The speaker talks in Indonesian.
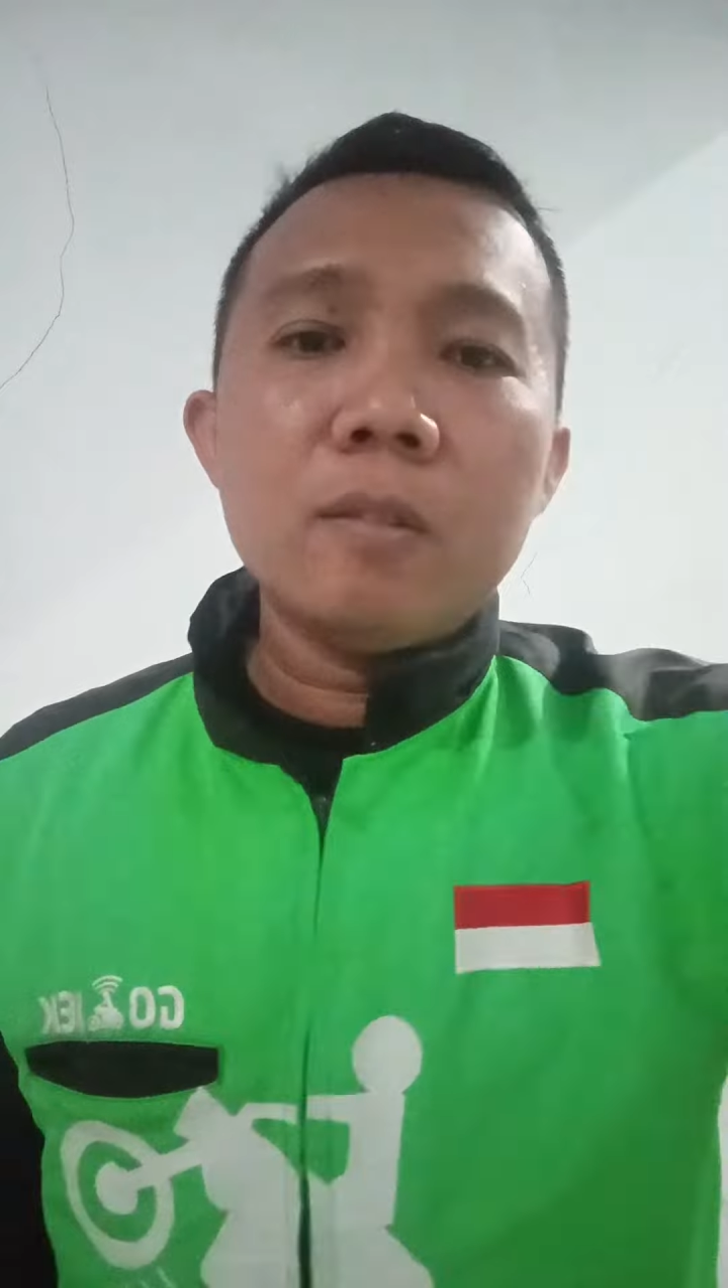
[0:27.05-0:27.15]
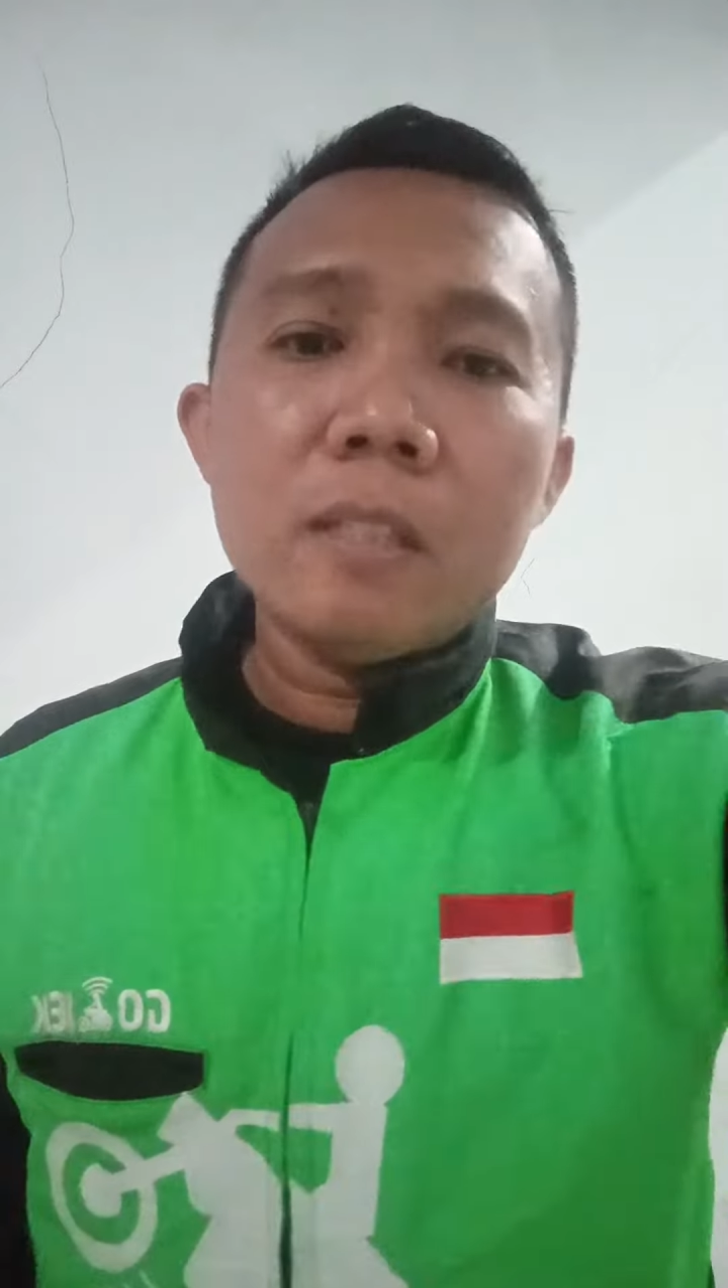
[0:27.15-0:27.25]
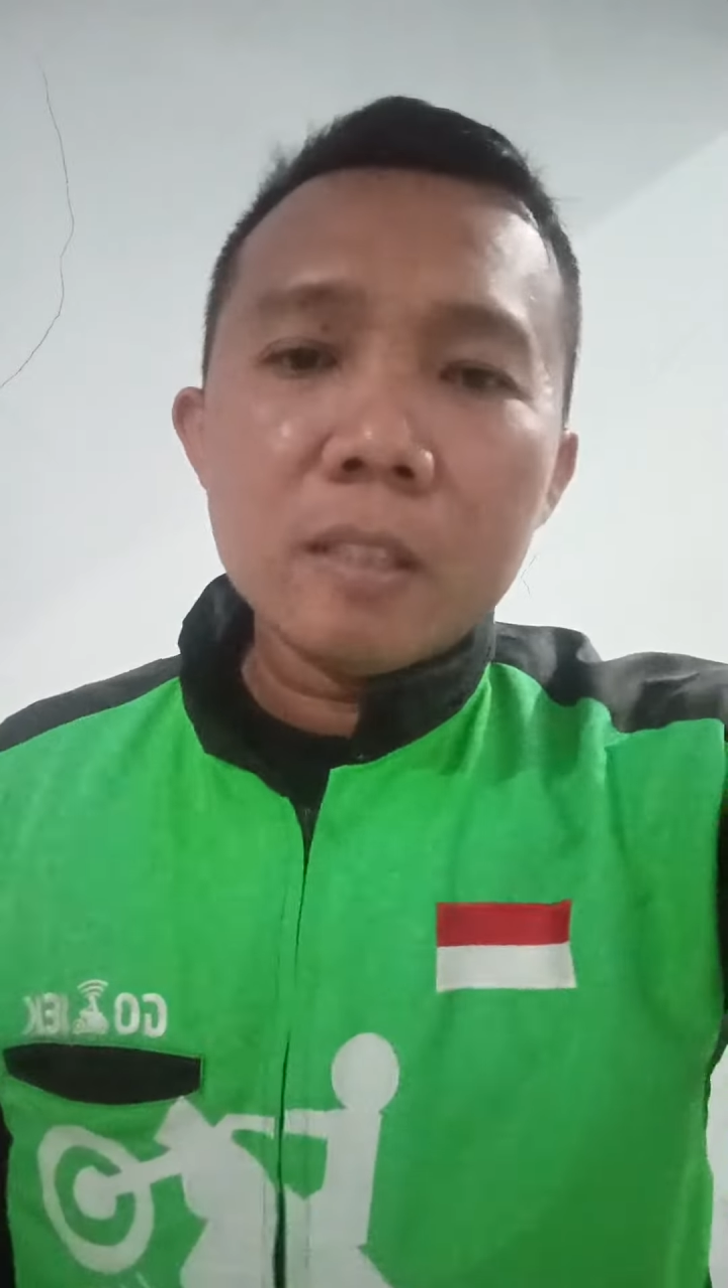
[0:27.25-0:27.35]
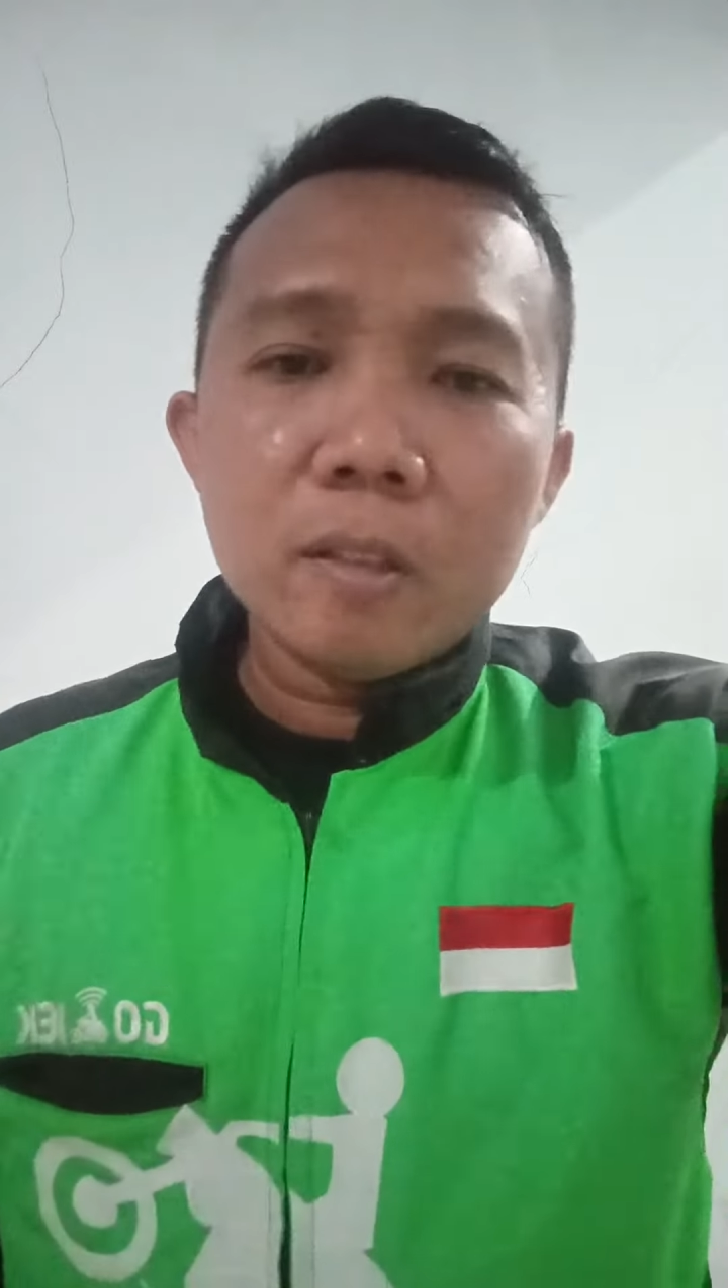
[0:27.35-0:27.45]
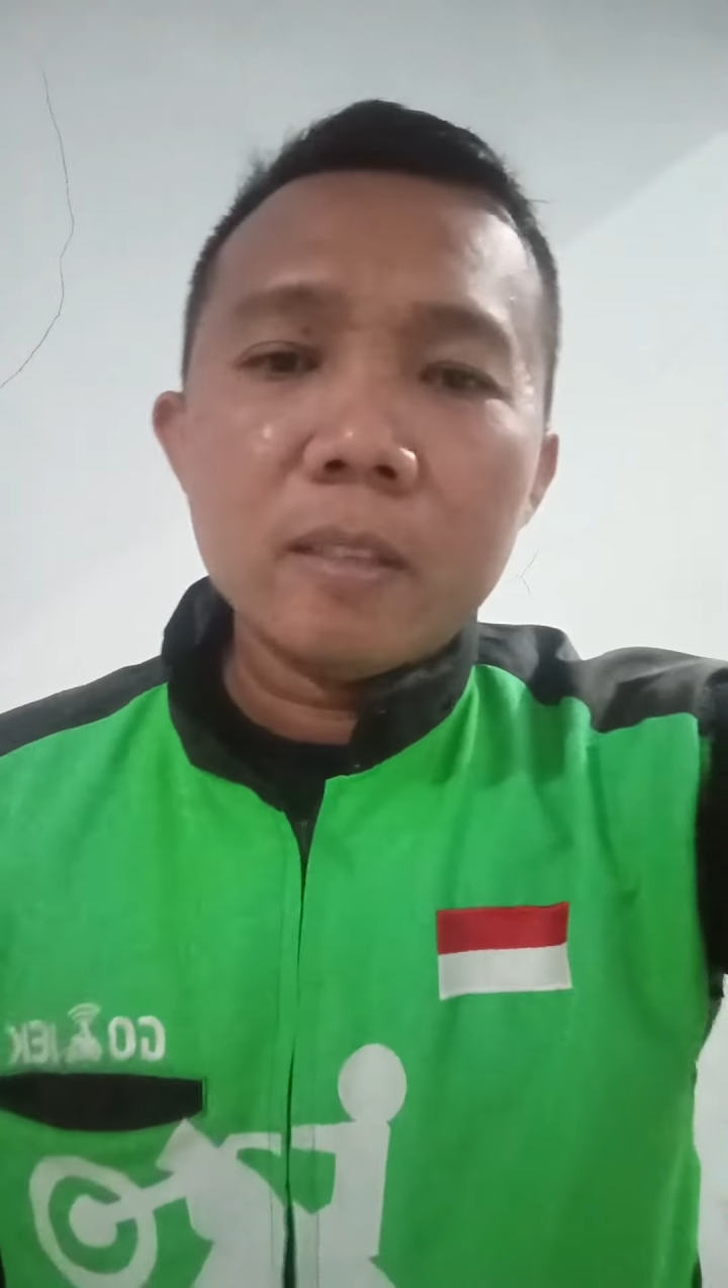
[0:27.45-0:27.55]
judi
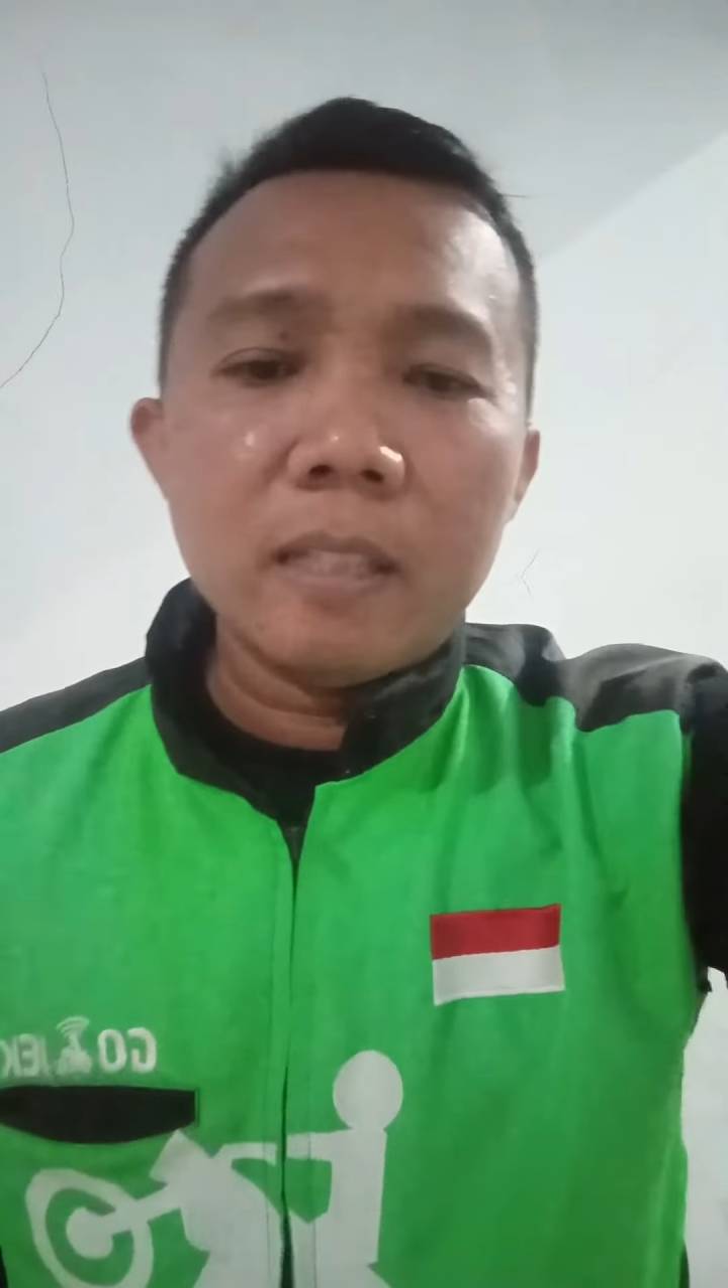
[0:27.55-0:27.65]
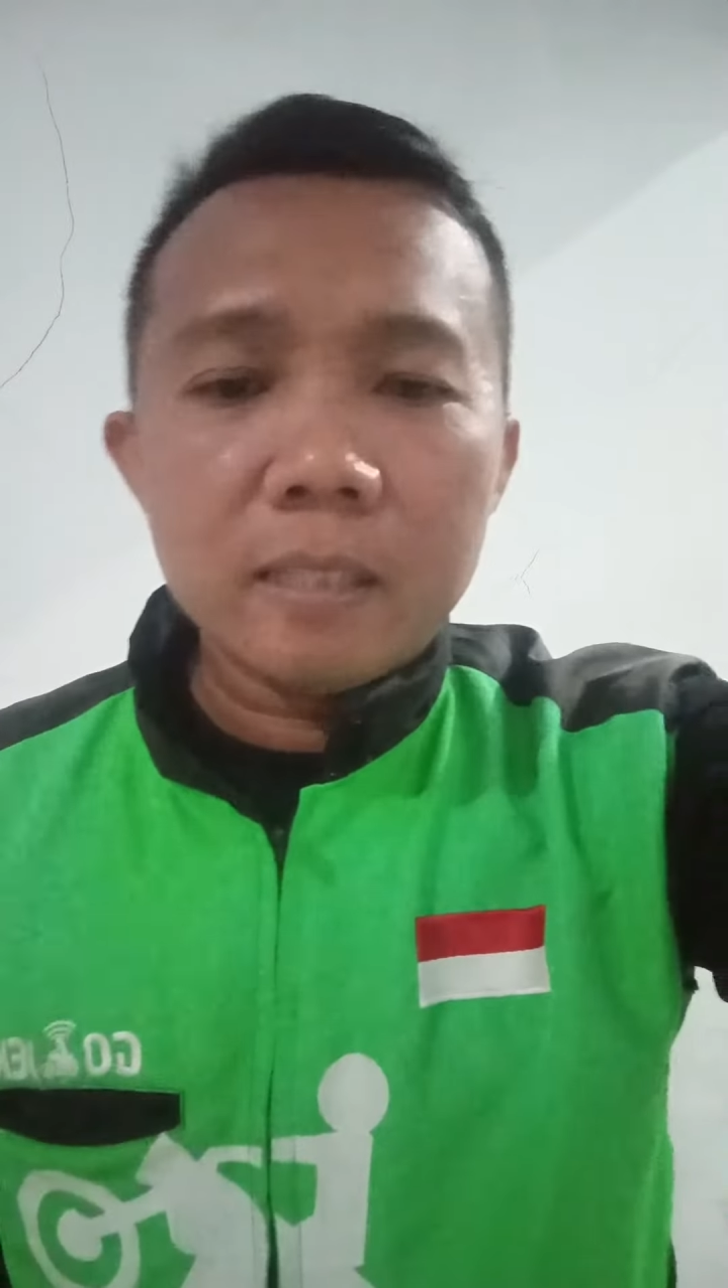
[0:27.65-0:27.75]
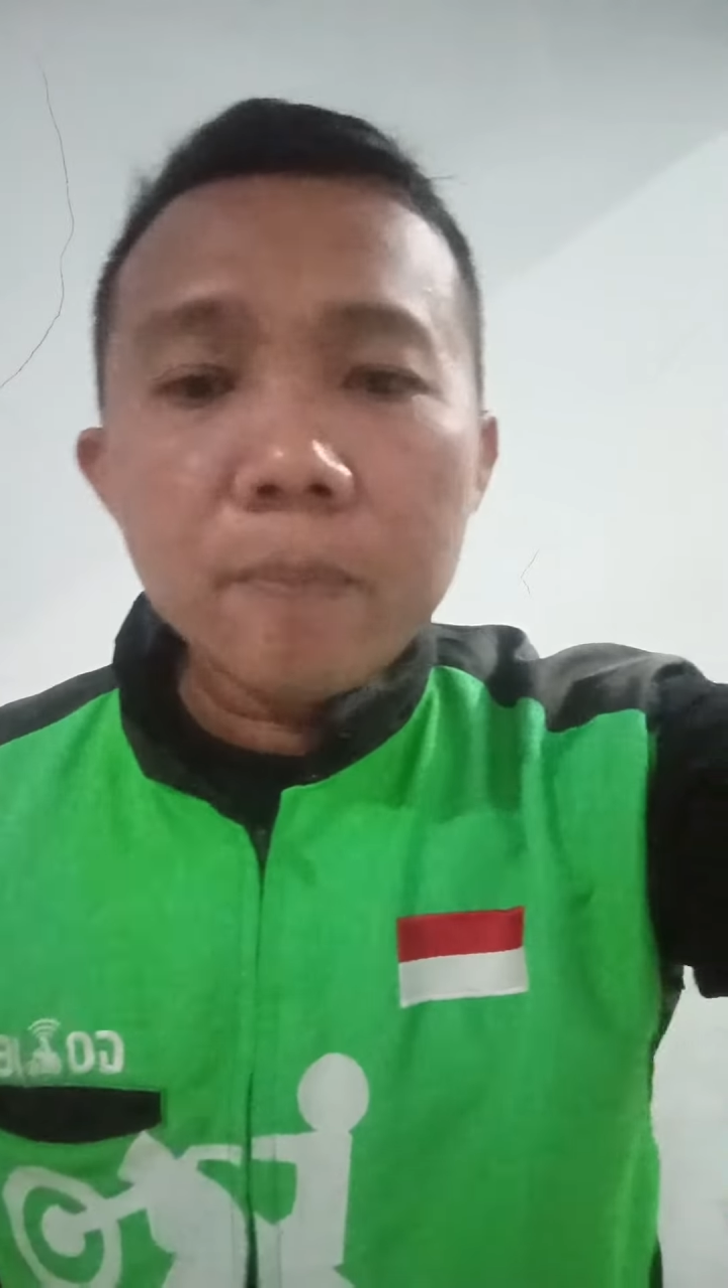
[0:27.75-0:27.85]
slot ya saya